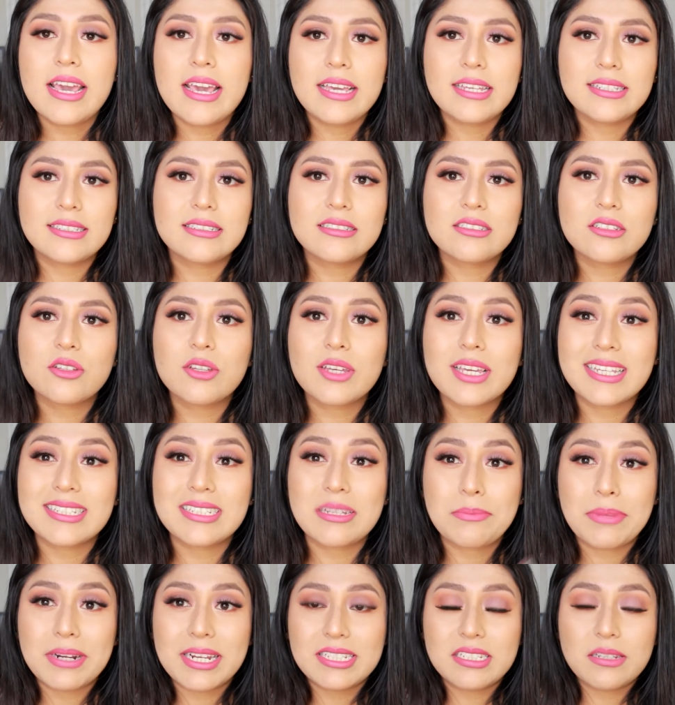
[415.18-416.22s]
Y siento de que
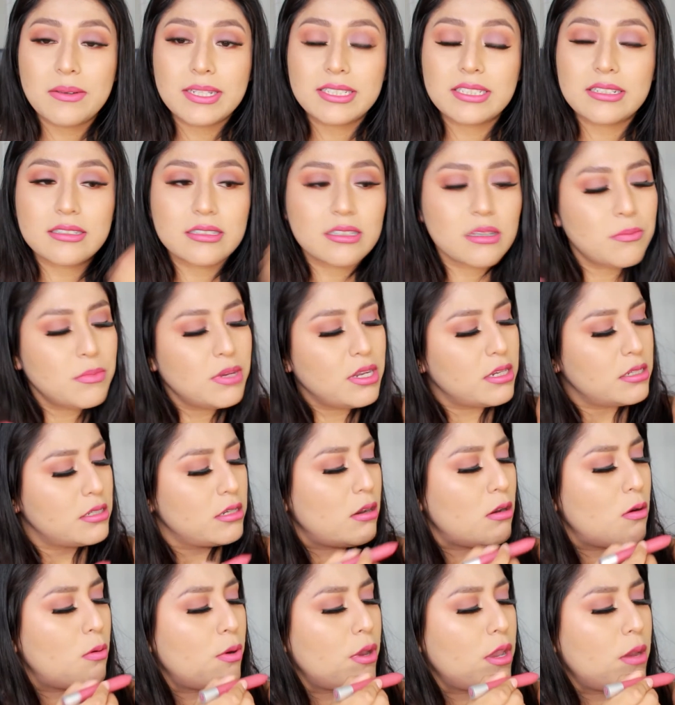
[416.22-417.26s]
se parece bastante, Miren,
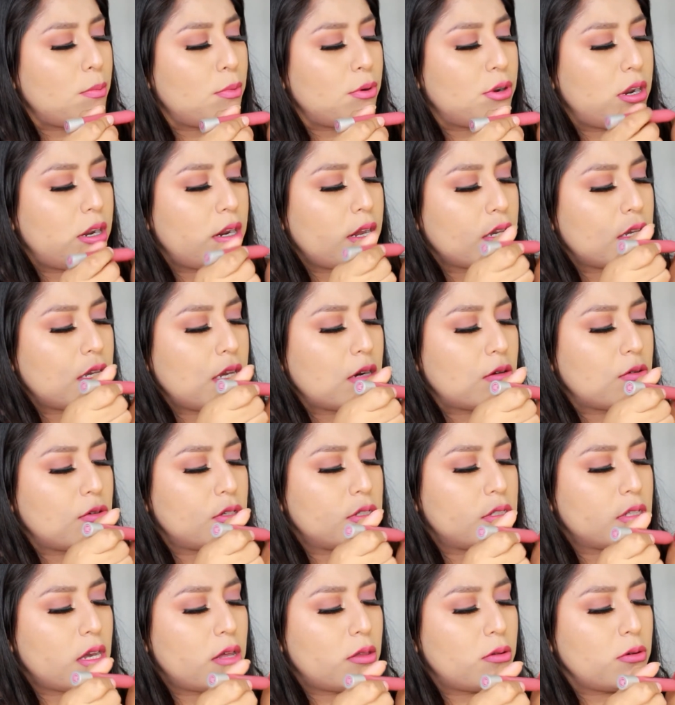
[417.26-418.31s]
se los voy a poner aquí al
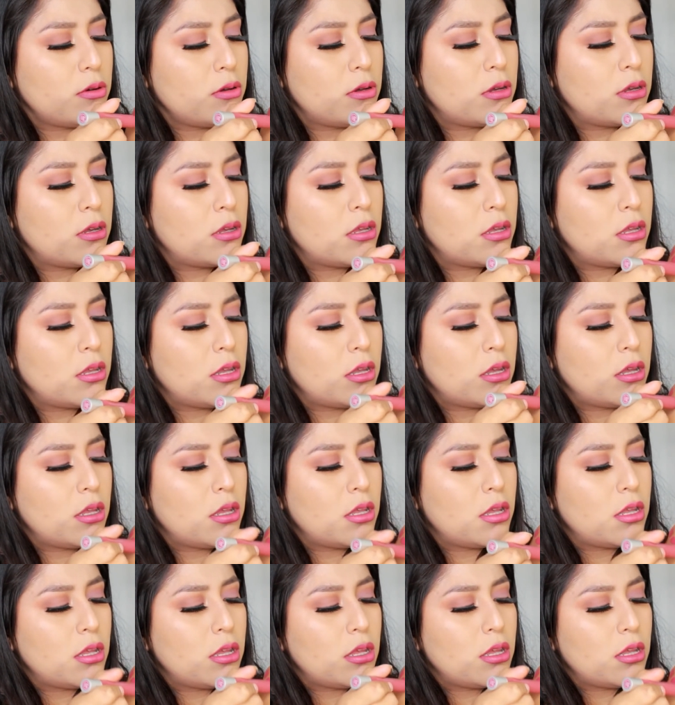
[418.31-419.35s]
costado
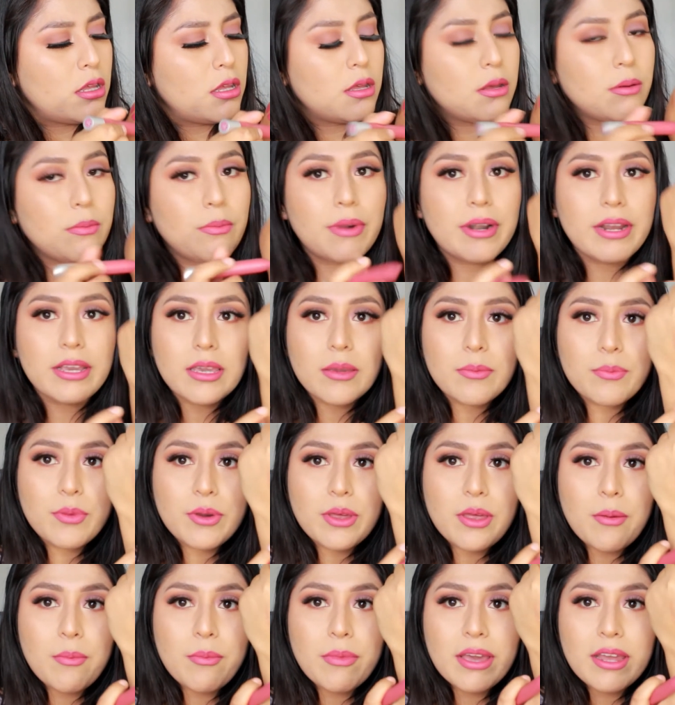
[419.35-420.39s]
para que
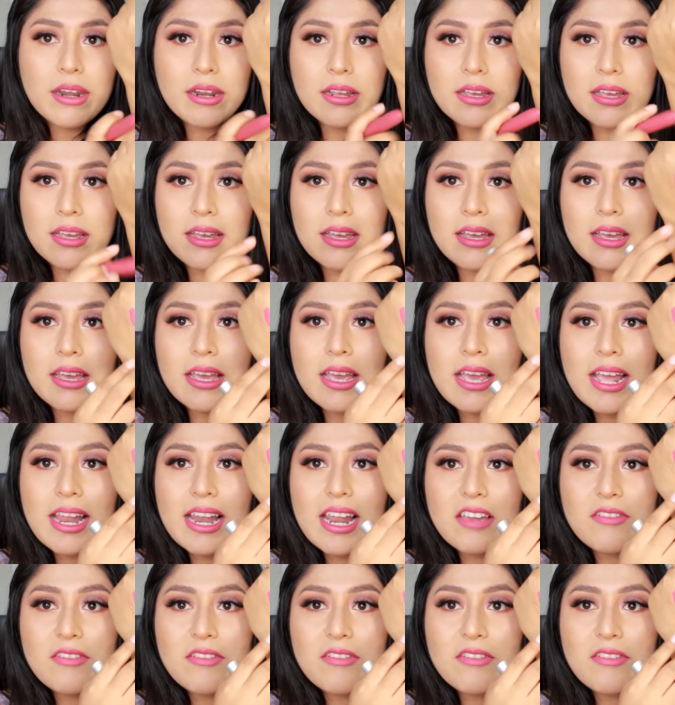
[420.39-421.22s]
puedan ver la